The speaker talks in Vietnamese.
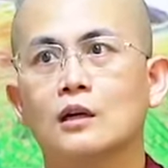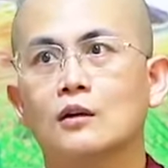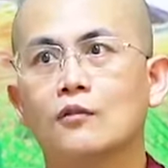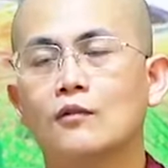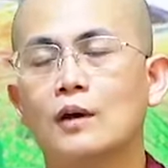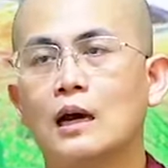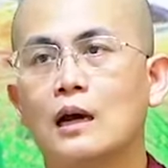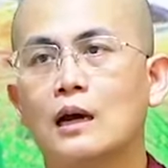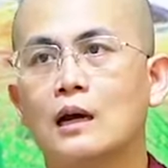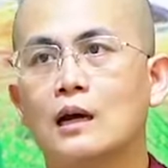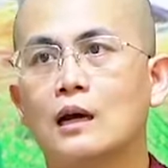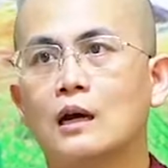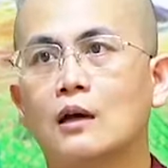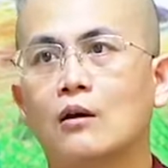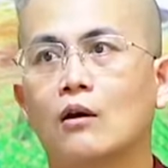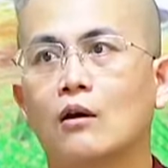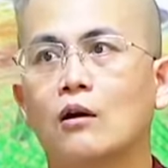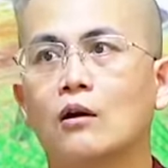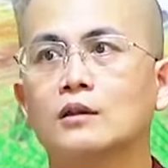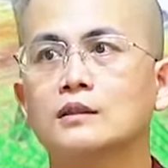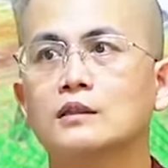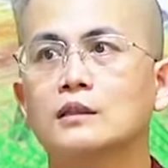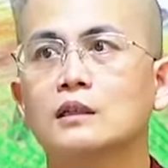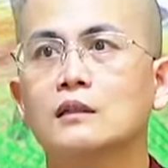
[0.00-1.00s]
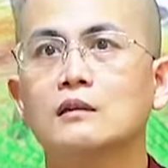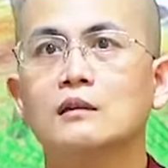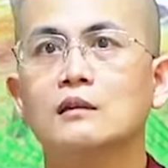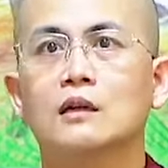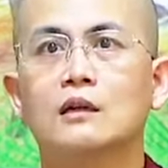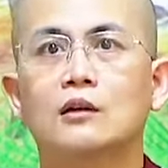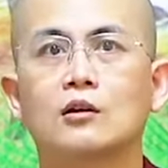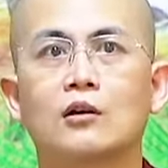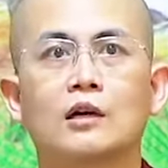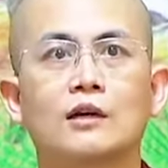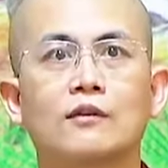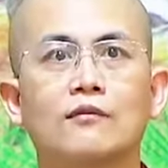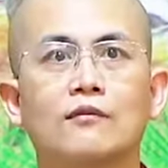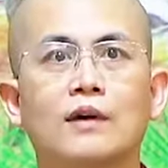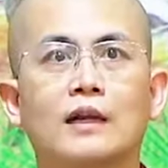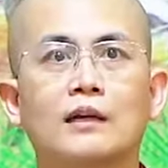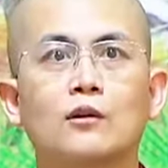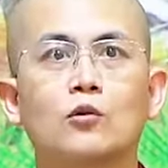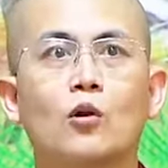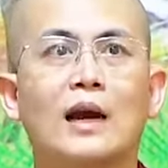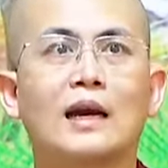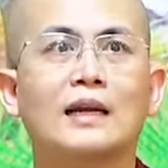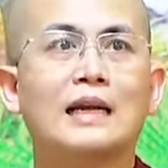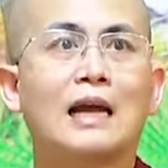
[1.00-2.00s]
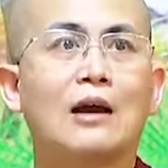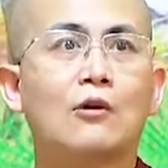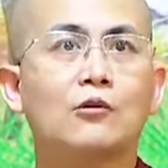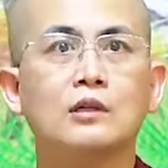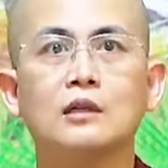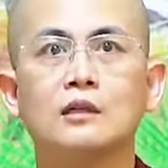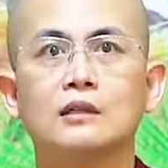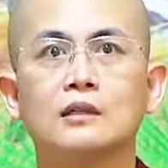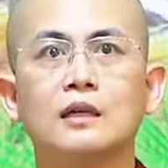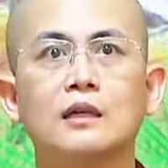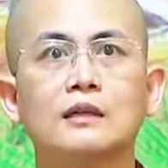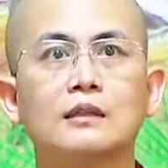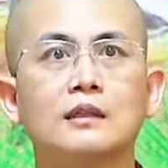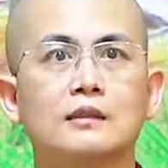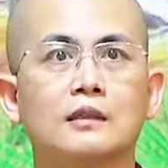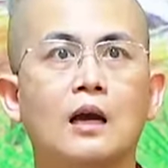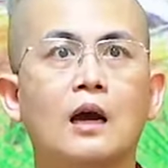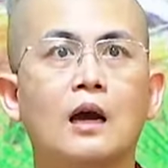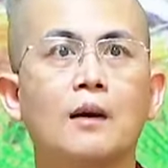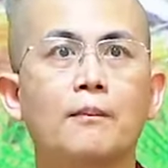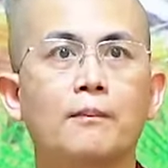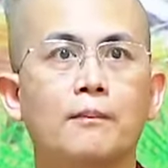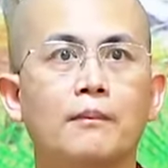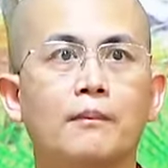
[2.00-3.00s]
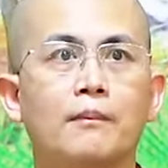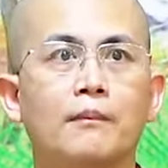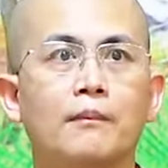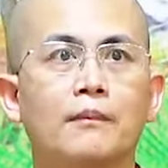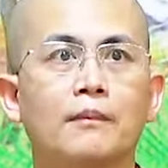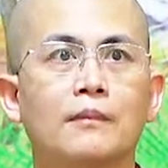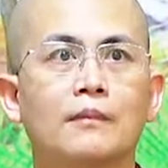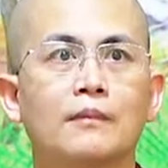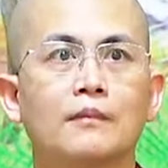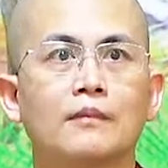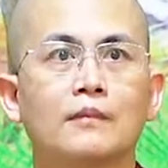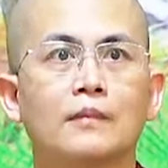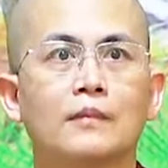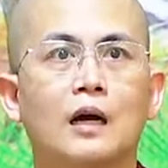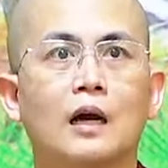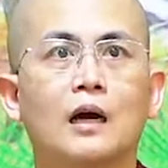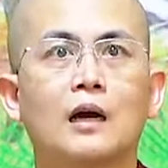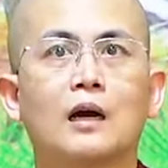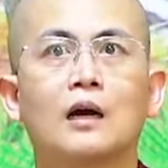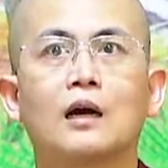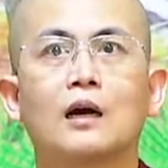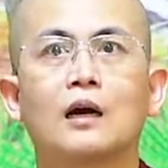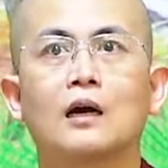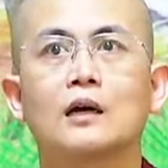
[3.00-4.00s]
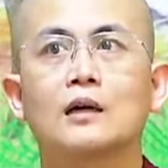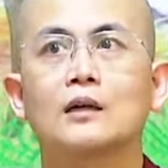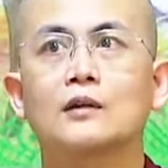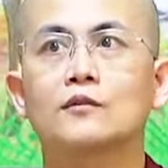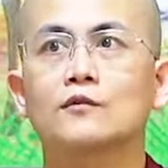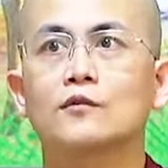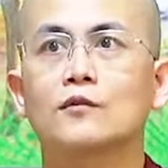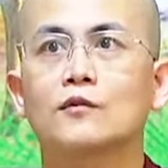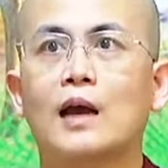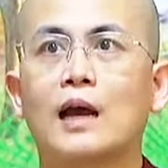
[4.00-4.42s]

và có những cái người có cái văn hóa đạo đức rất là thấp uh,